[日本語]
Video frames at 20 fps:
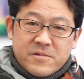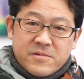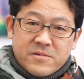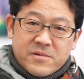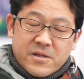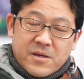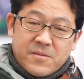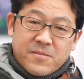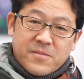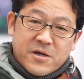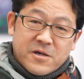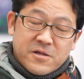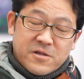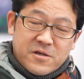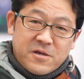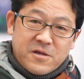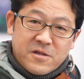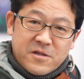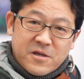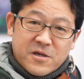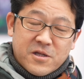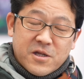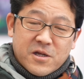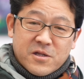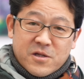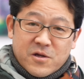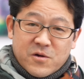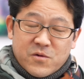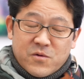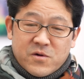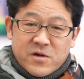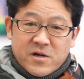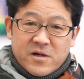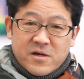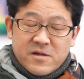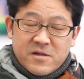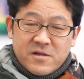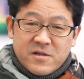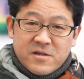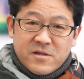年前にできたんだろう
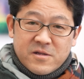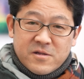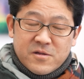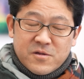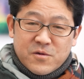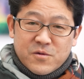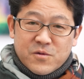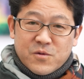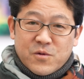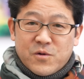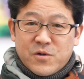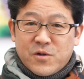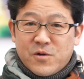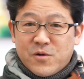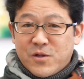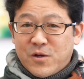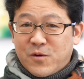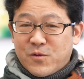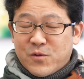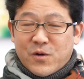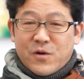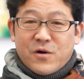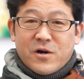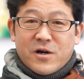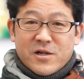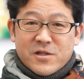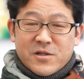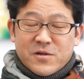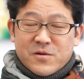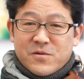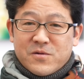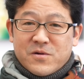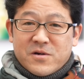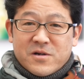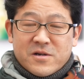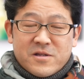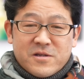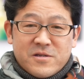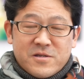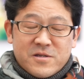か。っていうといろんなことが分かってくるわ
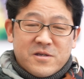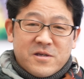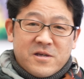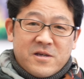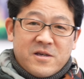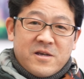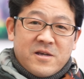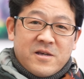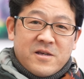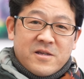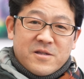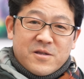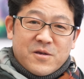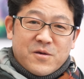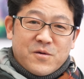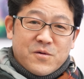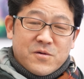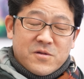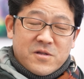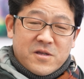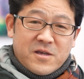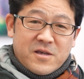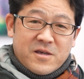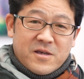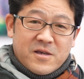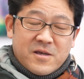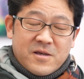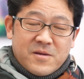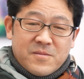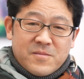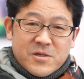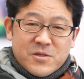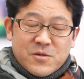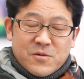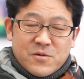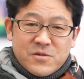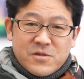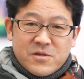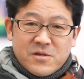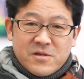けです。っていうふうに、まあ、
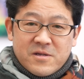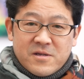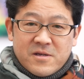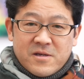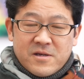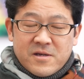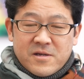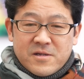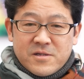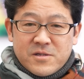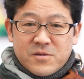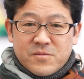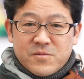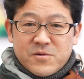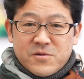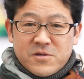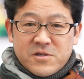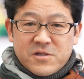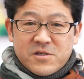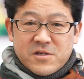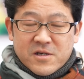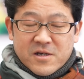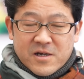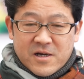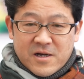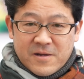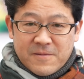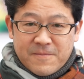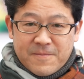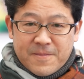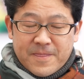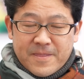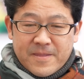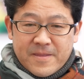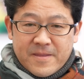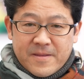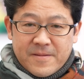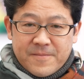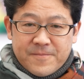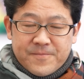その自分自身が
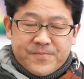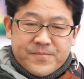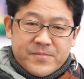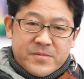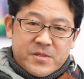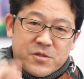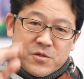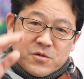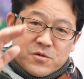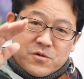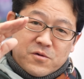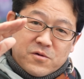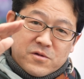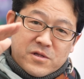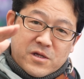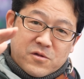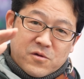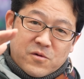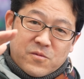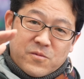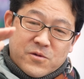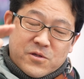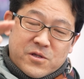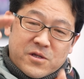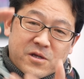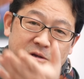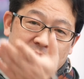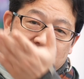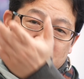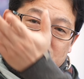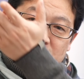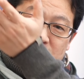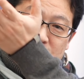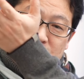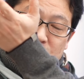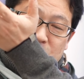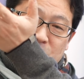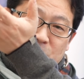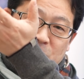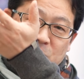重要だと思っている
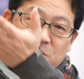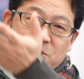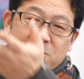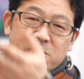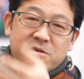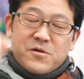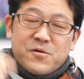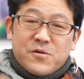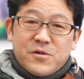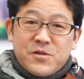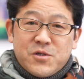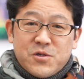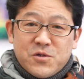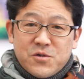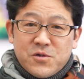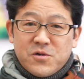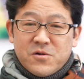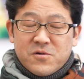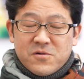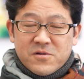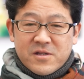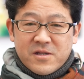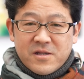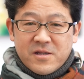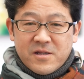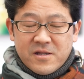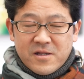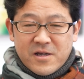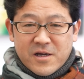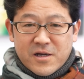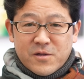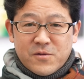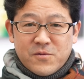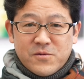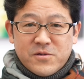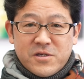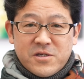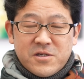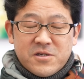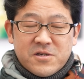よりもより重要だけど
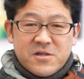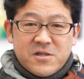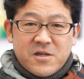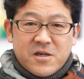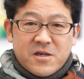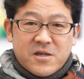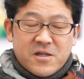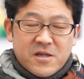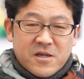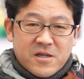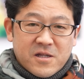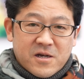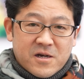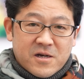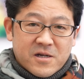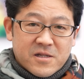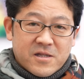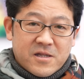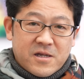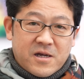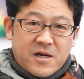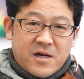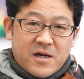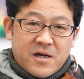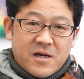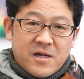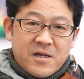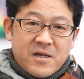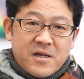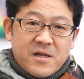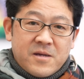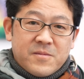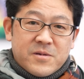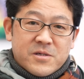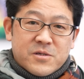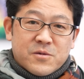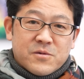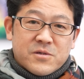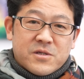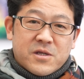認識できていなかった、ま
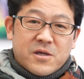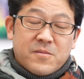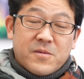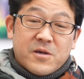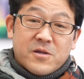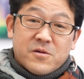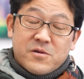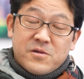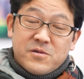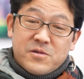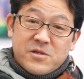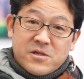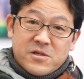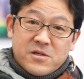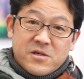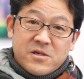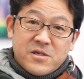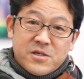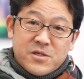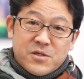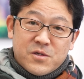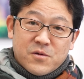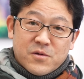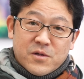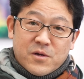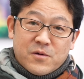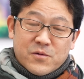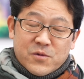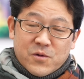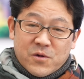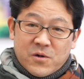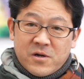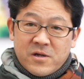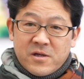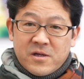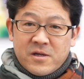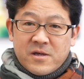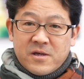あ、その生命の維持に必要なこと、